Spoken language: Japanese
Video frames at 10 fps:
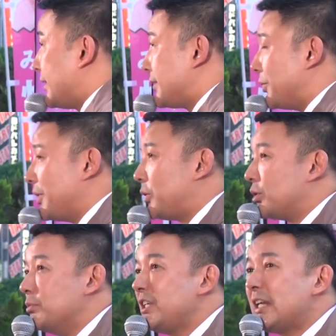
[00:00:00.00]
そんなこ
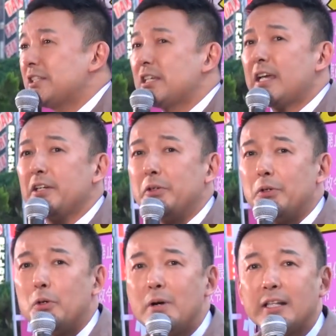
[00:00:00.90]
と無理なんじゃないの
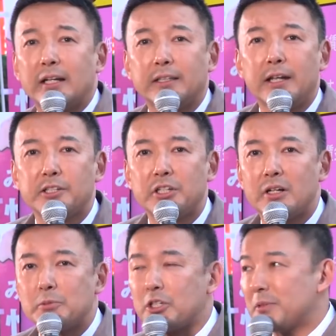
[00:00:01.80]
思われた方いらっしゃる
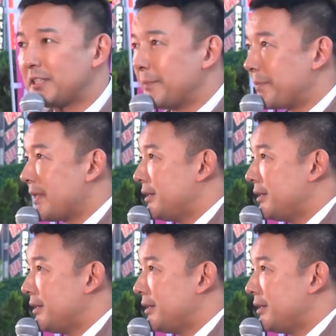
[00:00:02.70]
かもしれません。